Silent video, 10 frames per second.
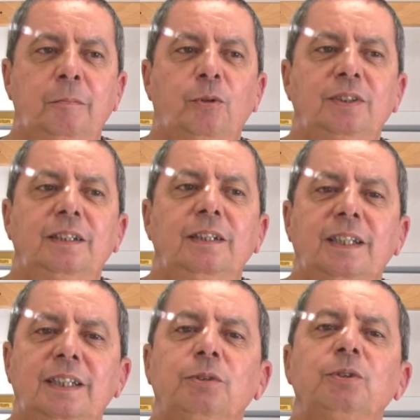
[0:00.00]
pour certaines
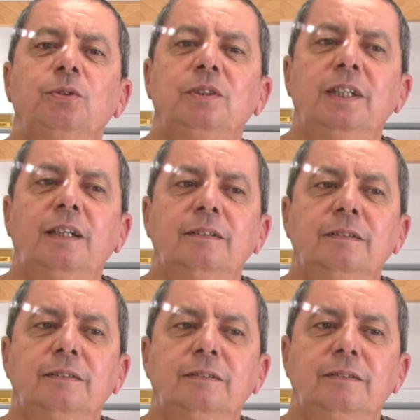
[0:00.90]
catégories sociales,
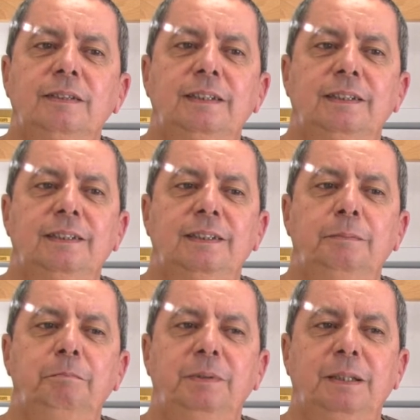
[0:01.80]
euh, ce
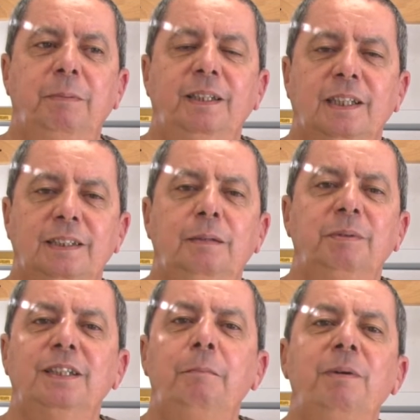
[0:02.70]
c'est pas intéressant
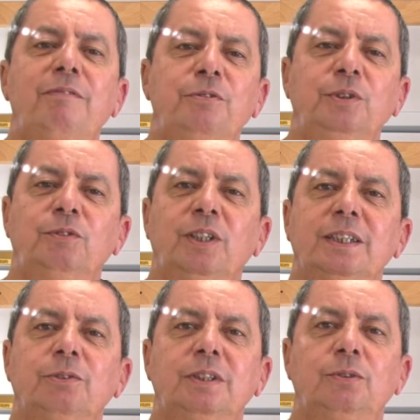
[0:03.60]
parce qu'il y a un plafond au niveau de la
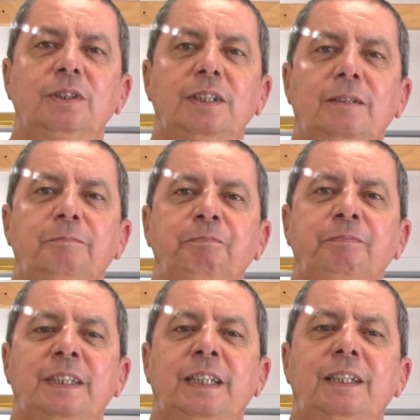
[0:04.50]
sécurité sociale
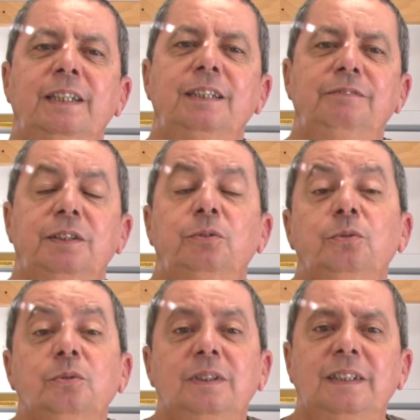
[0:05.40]
qui fait
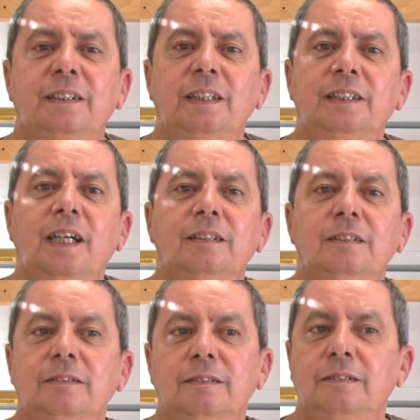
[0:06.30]
que certains cadres
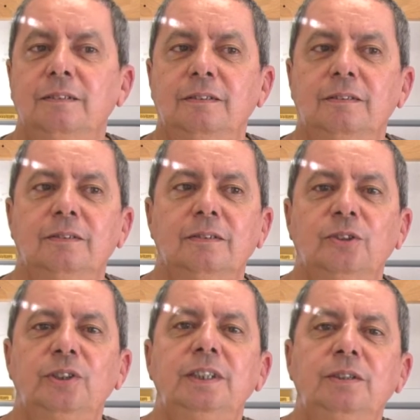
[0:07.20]
euh,
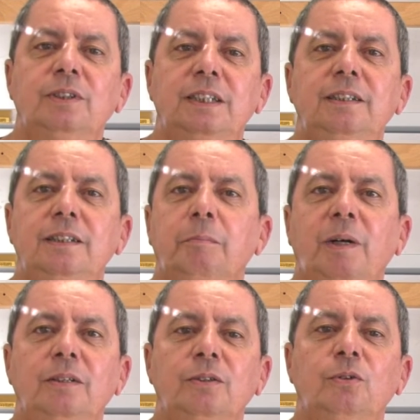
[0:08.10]
rechignent aussi à
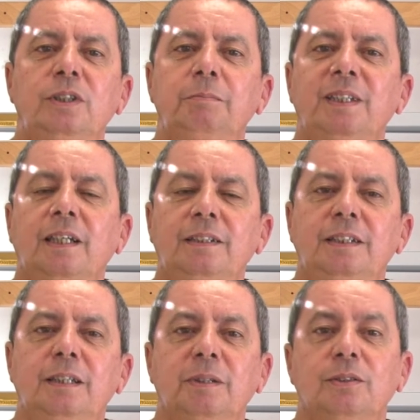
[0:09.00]
prendre un congé
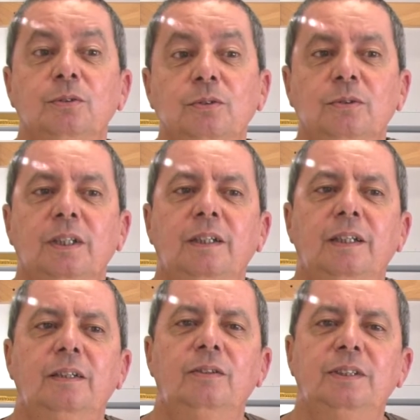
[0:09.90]
paternité parce que
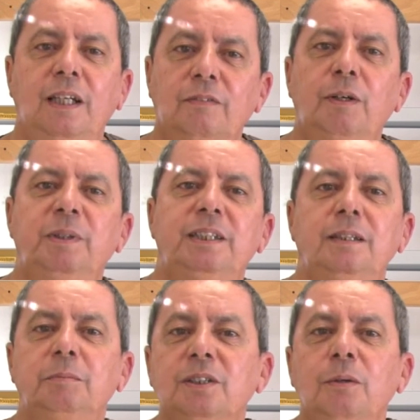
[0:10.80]
le salaire va
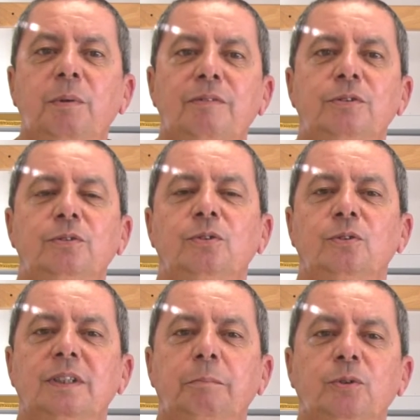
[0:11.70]
baisser, puisqu'il y a un plafond,
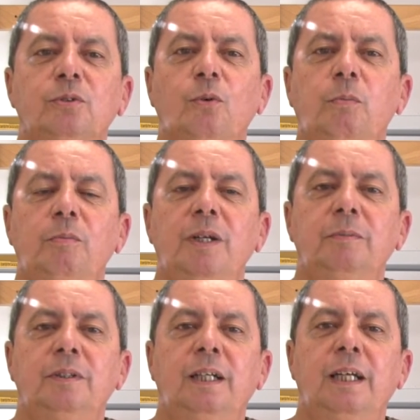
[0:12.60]
donc ça pose de gros problèmes.